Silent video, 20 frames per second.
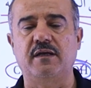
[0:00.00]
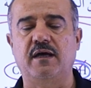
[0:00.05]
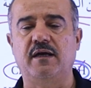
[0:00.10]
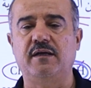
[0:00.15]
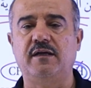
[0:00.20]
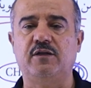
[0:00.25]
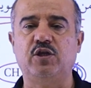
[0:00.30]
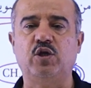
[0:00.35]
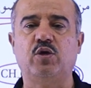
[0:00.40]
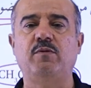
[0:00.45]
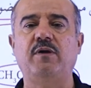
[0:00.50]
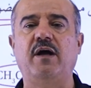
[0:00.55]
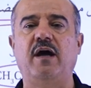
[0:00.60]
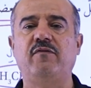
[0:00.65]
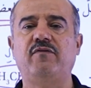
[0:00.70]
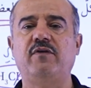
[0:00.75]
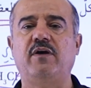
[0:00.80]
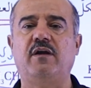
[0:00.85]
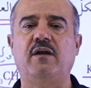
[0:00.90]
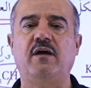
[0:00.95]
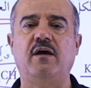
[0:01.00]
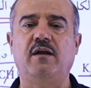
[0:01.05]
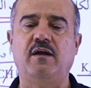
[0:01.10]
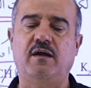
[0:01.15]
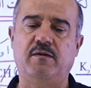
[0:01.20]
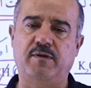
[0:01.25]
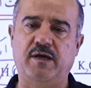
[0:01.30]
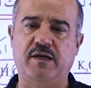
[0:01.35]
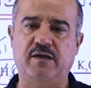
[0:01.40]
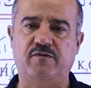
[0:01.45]
الله يعطيكم العافيه الله الله
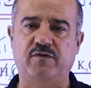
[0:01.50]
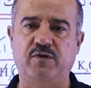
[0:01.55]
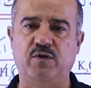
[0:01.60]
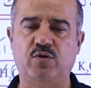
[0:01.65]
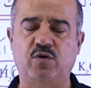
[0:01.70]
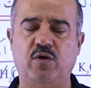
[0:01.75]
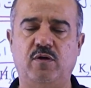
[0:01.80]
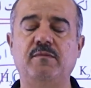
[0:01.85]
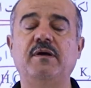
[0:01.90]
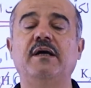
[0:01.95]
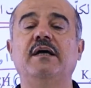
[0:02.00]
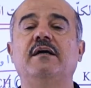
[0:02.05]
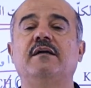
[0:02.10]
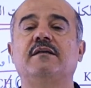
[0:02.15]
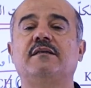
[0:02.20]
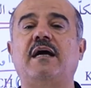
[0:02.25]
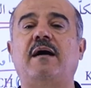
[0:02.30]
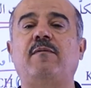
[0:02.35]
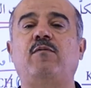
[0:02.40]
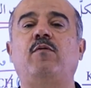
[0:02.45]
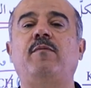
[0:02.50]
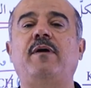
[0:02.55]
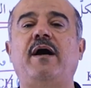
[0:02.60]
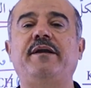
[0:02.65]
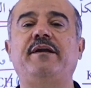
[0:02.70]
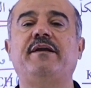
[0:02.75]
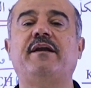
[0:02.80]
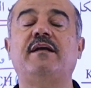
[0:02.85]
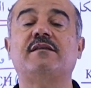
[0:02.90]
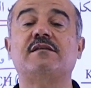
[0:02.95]
يبارك فيكم تابعوا
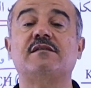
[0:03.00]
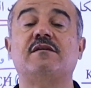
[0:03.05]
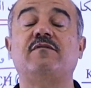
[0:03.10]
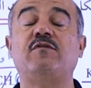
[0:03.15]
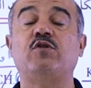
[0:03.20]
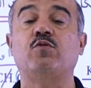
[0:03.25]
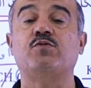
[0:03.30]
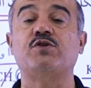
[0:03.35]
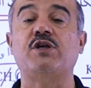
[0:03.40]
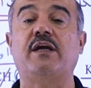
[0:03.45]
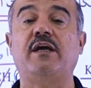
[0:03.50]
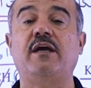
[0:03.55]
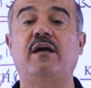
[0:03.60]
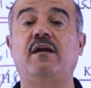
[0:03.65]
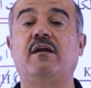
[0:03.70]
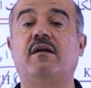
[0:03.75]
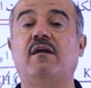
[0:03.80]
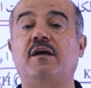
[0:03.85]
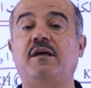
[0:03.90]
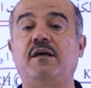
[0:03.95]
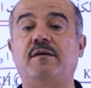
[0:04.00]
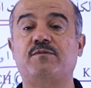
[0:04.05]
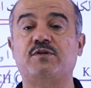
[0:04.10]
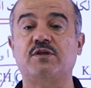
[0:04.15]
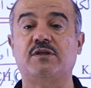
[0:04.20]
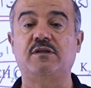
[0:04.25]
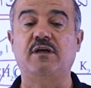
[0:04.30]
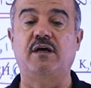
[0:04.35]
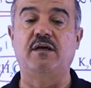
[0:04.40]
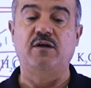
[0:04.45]
معني راح تستفيدوا بشكل رهيب
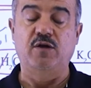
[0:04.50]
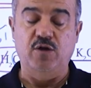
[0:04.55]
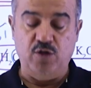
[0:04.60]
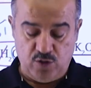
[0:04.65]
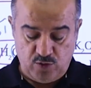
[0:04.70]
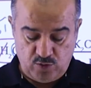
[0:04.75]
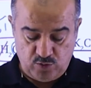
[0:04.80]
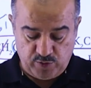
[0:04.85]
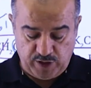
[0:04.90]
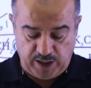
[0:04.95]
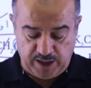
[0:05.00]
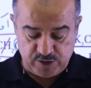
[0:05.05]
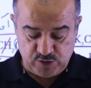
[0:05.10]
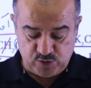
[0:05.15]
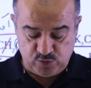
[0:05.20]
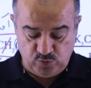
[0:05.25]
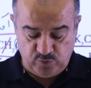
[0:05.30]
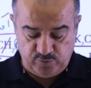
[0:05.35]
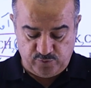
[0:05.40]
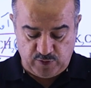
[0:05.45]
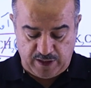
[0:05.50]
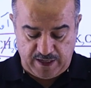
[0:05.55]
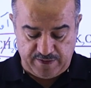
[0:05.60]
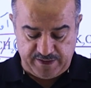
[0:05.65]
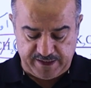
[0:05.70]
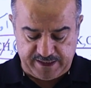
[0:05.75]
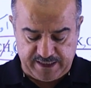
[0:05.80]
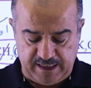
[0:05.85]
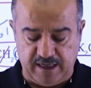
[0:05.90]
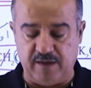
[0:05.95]
جدا وراح تشوفوا
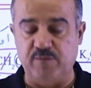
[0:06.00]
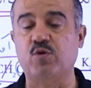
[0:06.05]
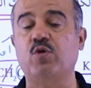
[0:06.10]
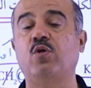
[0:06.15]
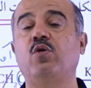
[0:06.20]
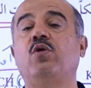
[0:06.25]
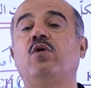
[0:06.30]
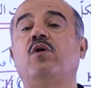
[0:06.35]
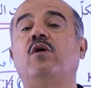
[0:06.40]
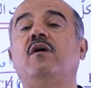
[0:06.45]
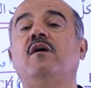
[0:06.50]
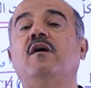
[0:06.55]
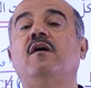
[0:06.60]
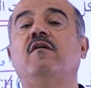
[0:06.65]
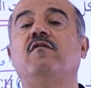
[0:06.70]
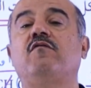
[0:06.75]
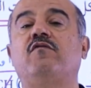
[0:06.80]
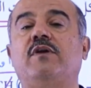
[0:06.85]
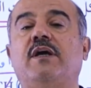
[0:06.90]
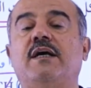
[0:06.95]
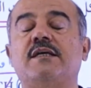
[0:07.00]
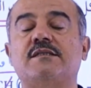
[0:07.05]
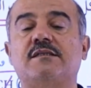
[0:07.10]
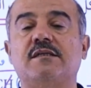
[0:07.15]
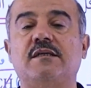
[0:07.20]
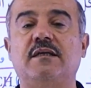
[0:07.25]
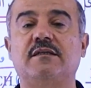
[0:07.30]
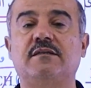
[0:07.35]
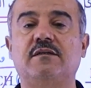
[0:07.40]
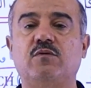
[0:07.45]
هذا الكلام كله في
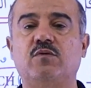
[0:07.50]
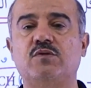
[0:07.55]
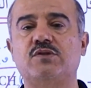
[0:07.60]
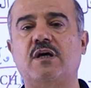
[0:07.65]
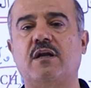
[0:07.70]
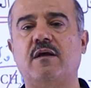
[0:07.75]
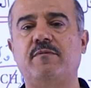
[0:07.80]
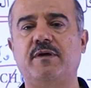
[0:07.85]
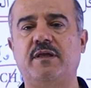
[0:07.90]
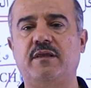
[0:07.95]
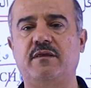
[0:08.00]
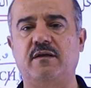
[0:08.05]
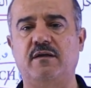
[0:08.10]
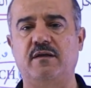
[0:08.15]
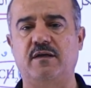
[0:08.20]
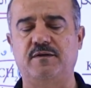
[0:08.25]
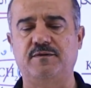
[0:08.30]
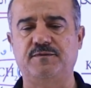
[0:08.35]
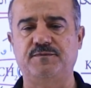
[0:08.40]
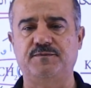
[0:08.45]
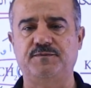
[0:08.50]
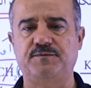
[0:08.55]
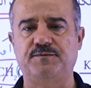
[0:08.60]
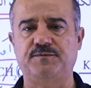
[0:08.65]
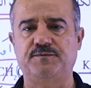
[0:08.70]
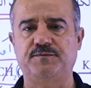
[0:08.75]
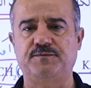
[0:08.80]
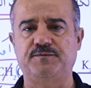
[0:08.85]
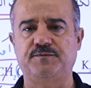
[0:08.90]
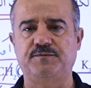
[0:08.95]
اسئله الوزاره باذن الله
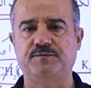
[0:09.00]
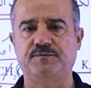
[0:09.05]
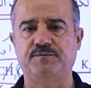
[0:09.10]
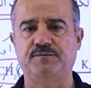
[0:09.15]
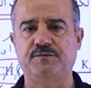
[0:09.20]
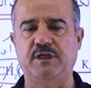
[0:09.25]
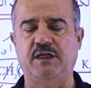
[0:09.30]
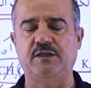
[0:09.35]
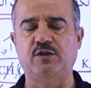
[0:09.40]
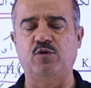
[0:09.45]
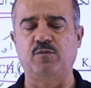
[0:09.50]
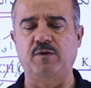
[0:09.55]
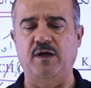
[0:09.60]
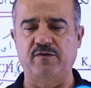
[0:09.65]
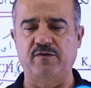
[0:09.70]
يعطيكم